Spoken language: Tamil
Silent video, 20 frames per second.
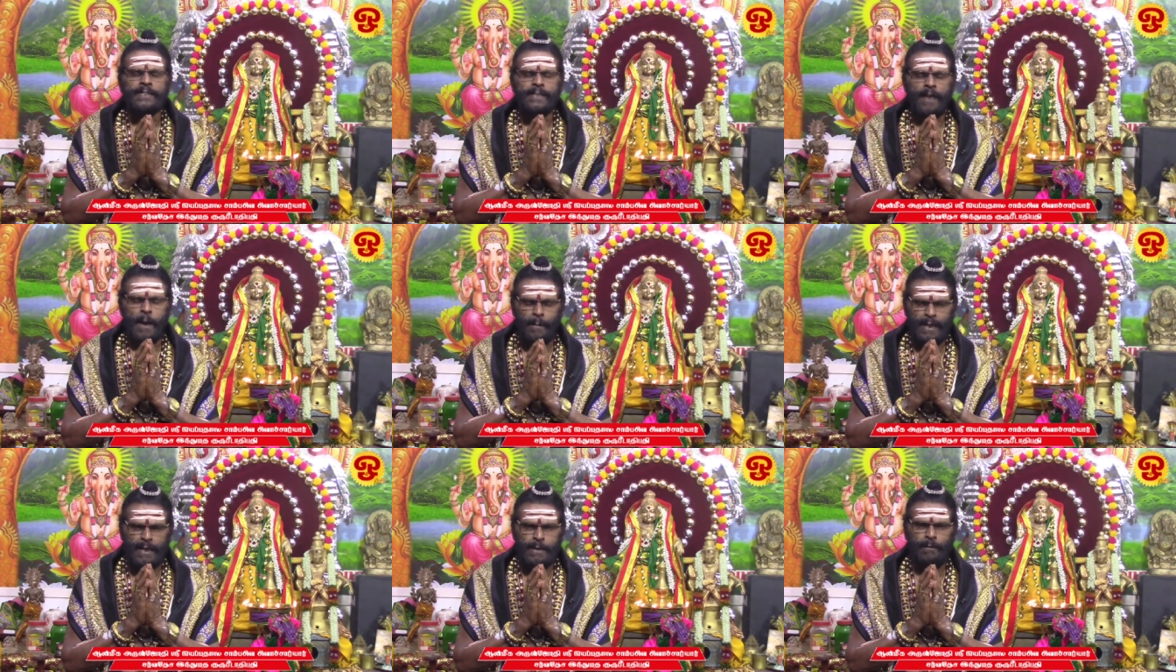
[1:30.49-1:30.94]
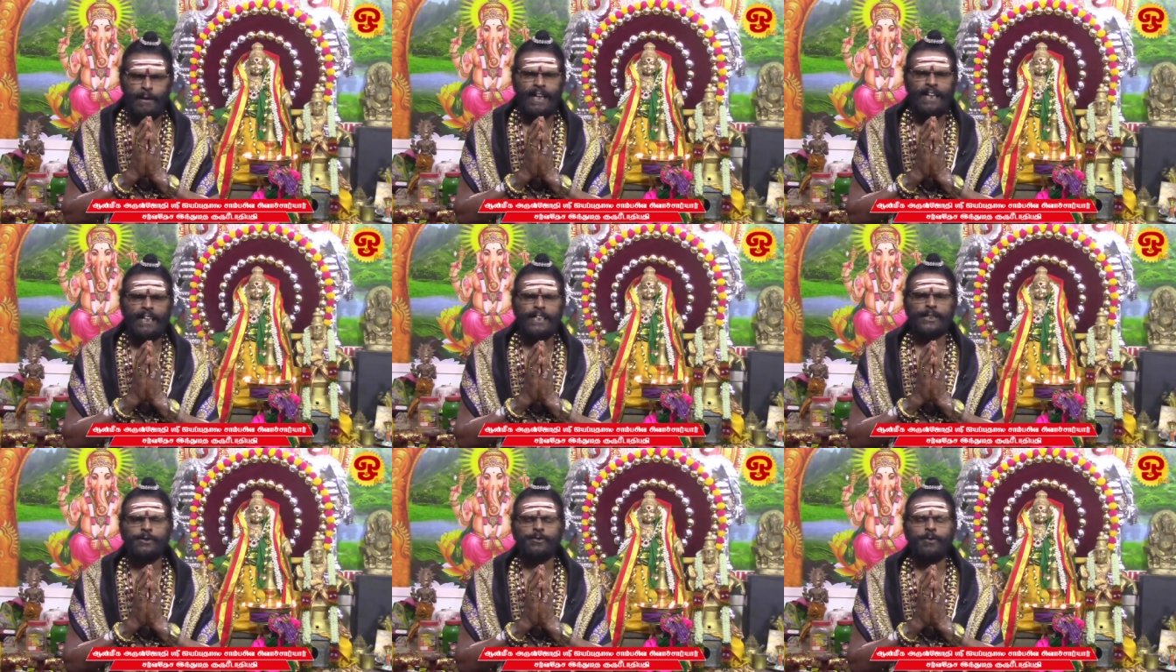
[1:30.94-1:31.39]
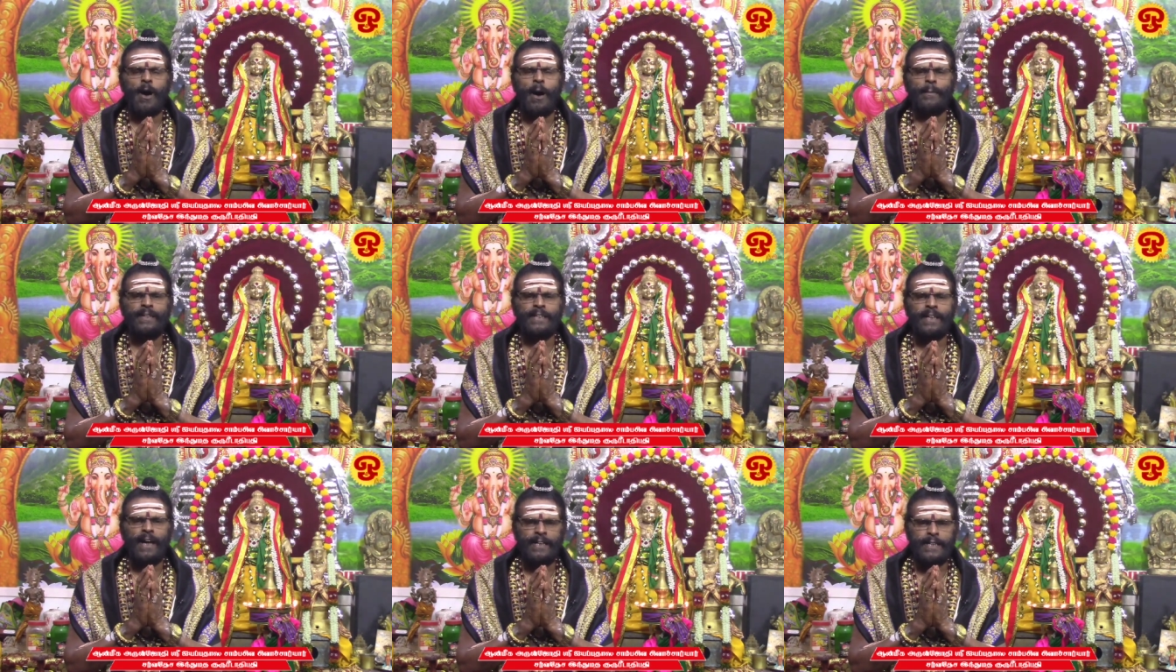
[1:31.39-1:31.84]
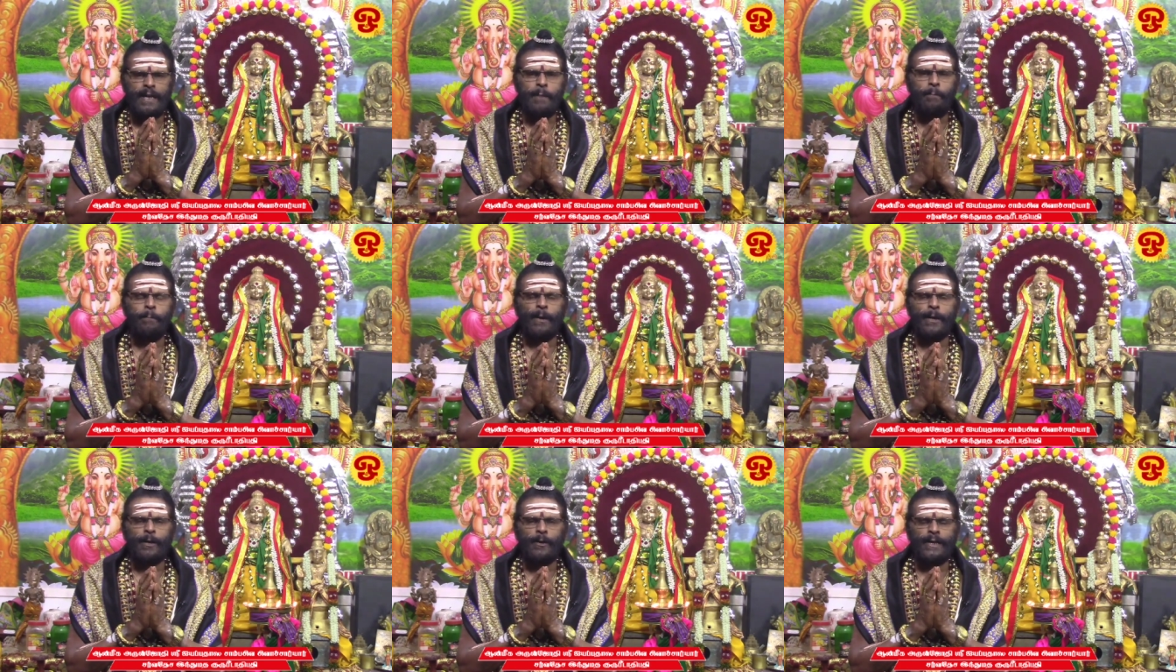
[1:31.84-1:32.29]
சபரிமலை சுவாமி
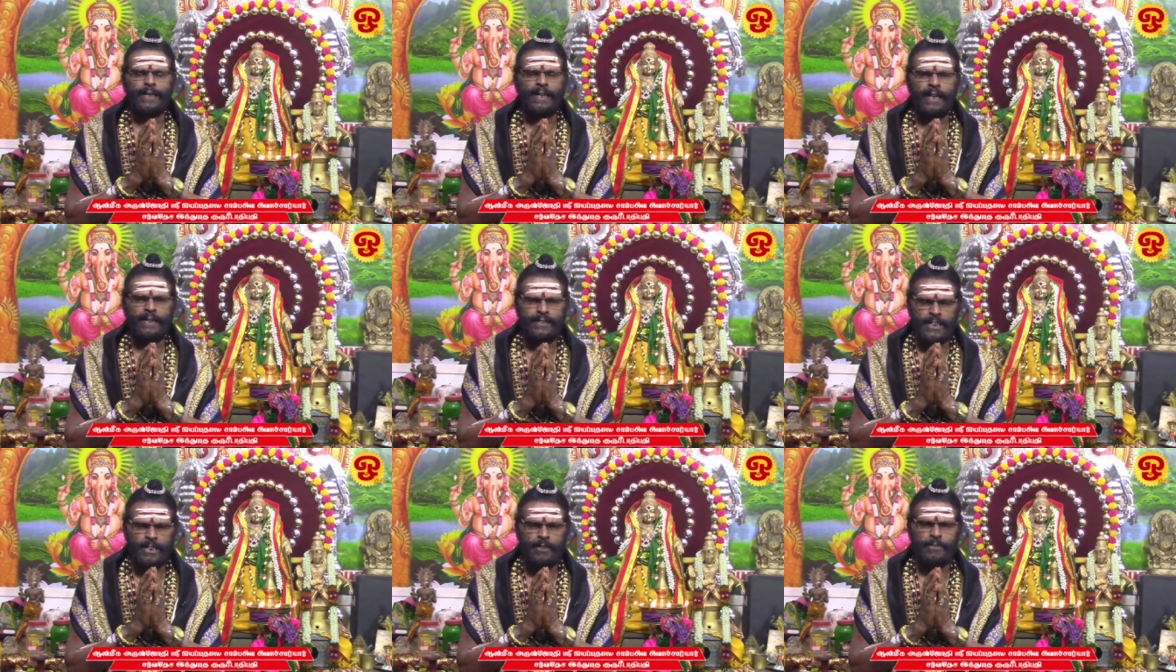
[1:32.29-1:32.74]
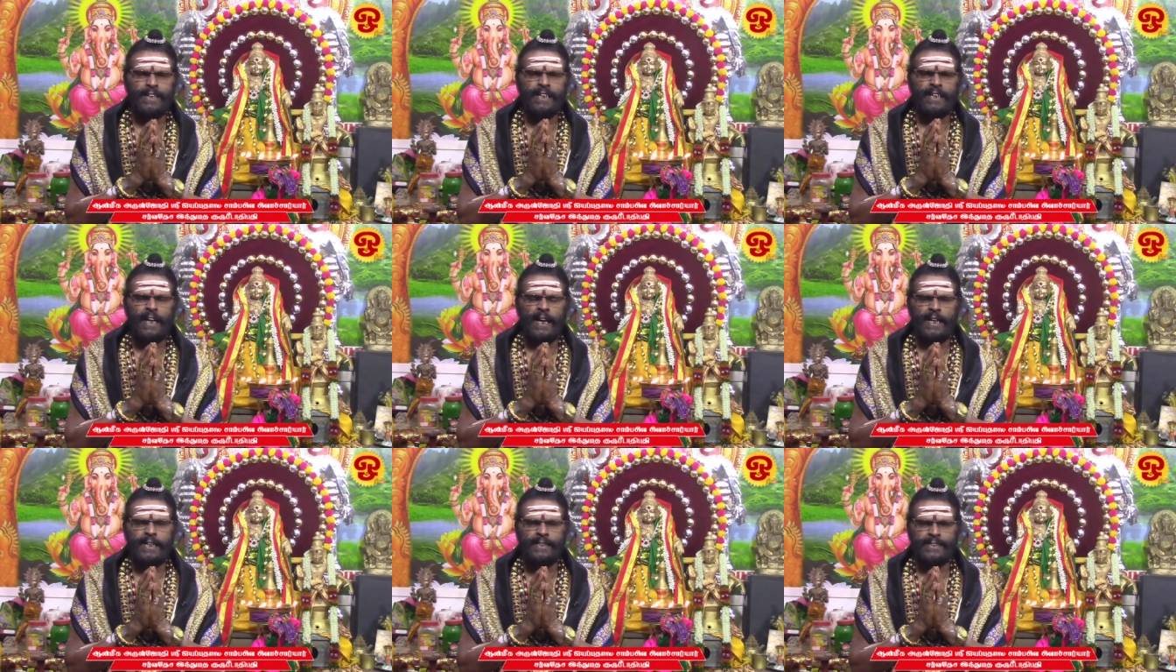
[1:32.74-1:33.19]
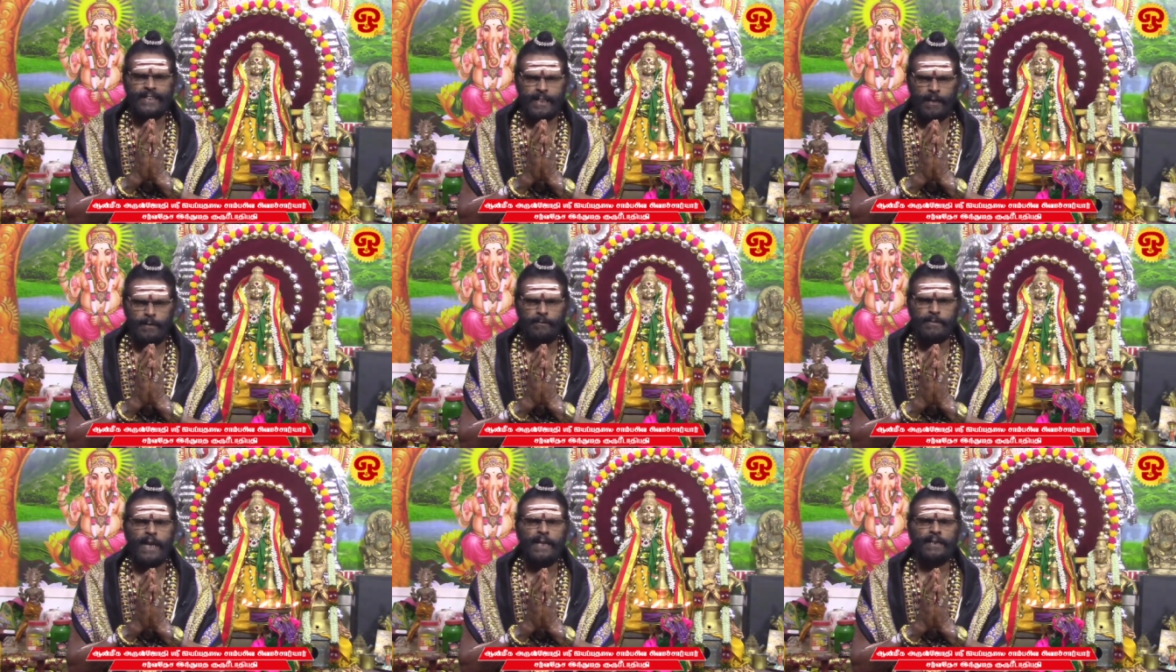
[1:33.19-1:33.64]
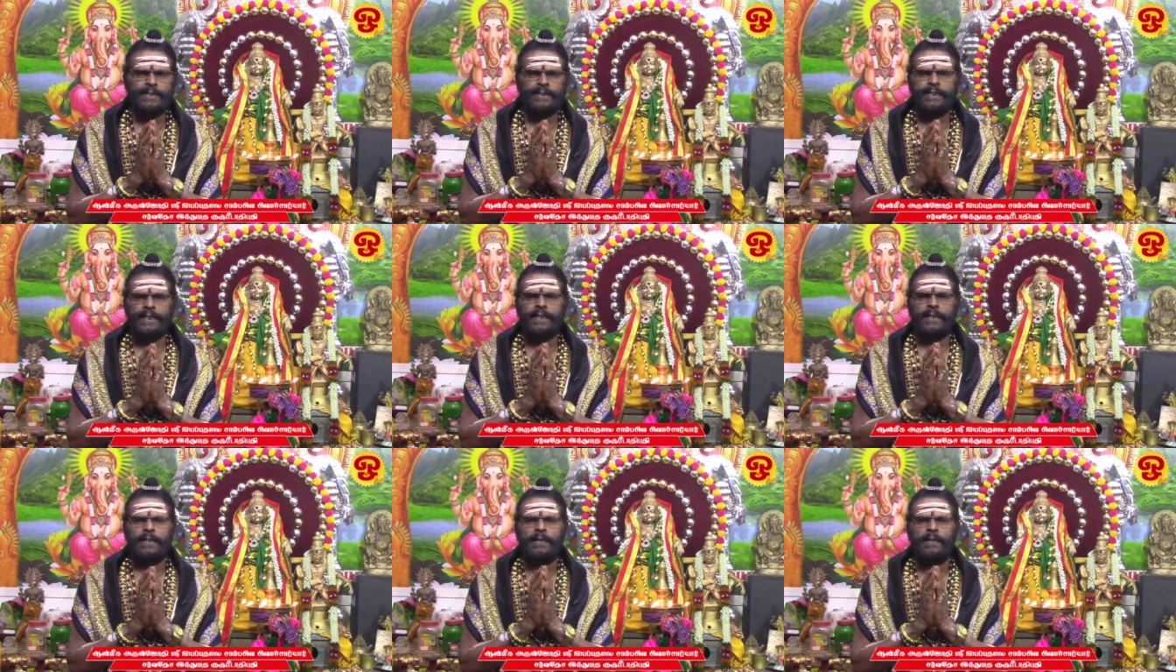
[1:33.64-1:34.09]
ஐயப்பனுடைய திருவடிகளை
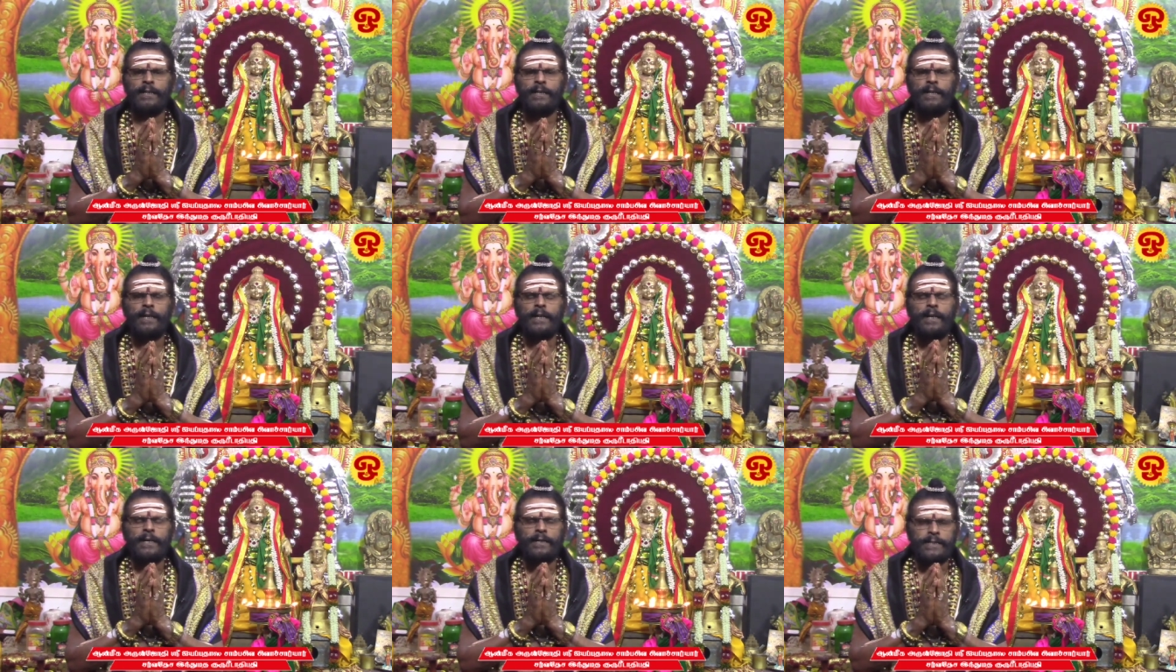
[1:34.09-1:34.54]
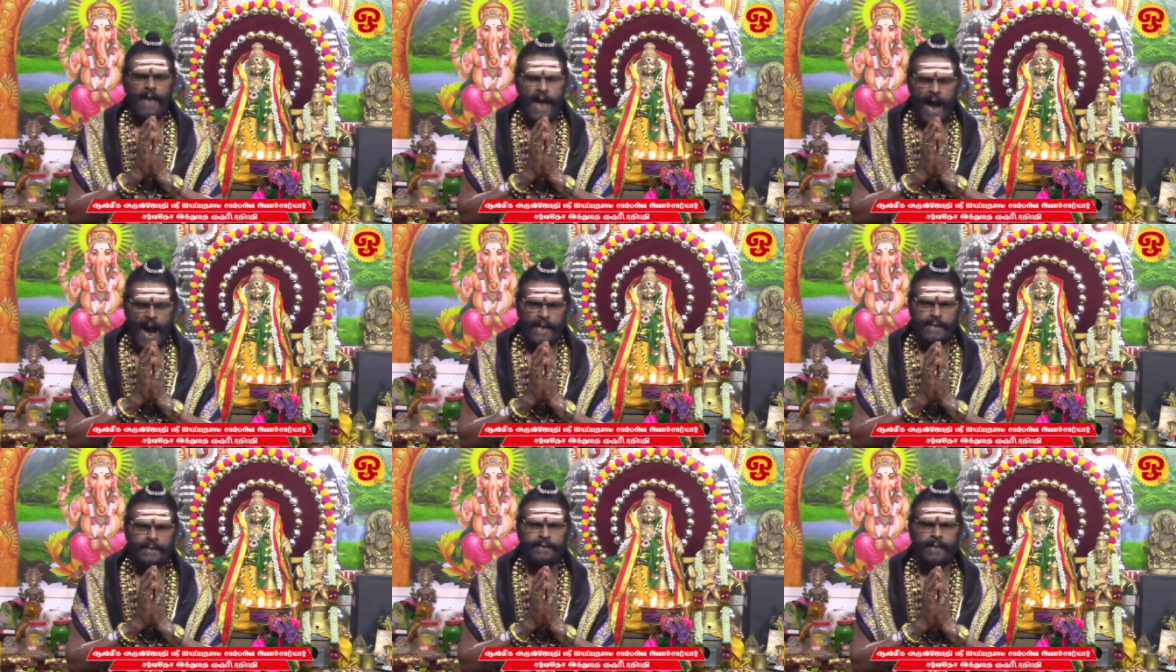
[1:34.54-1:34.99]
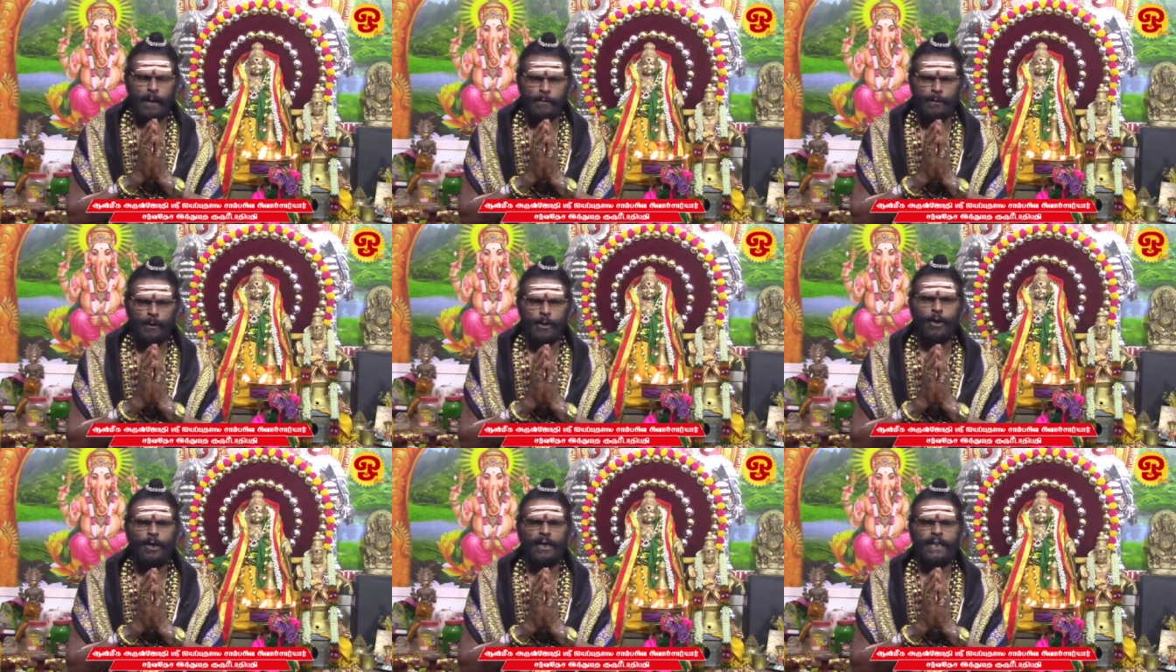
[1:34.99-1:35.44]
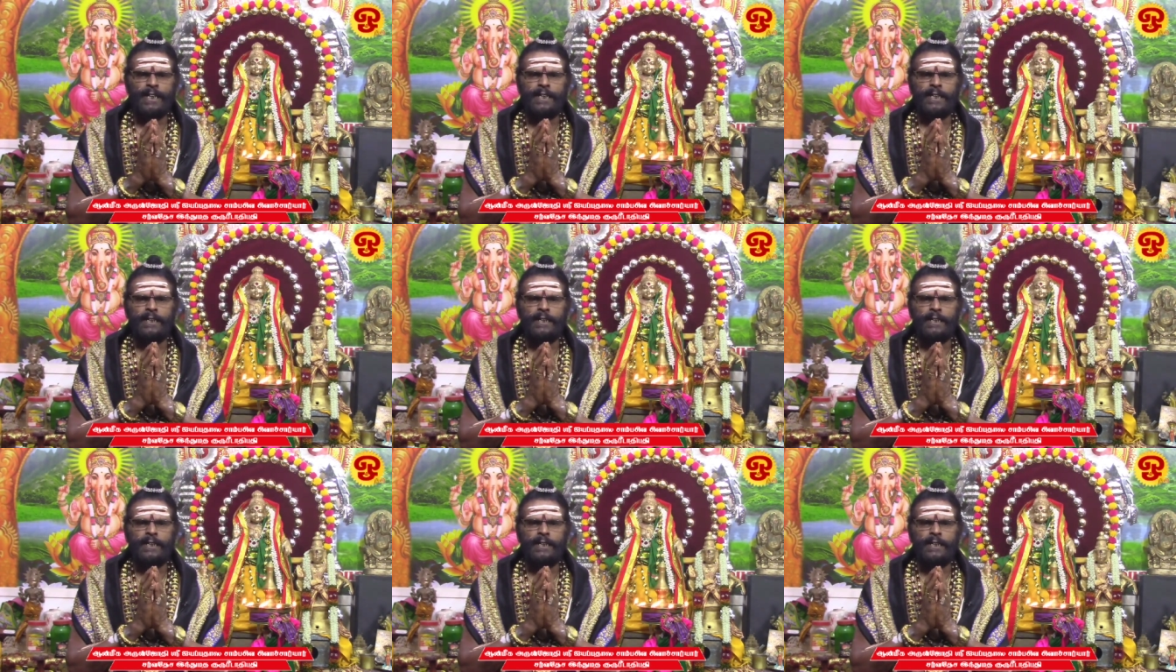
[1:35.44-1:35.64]
சிறந்தாழ்த்தி டேன் தமிழொலி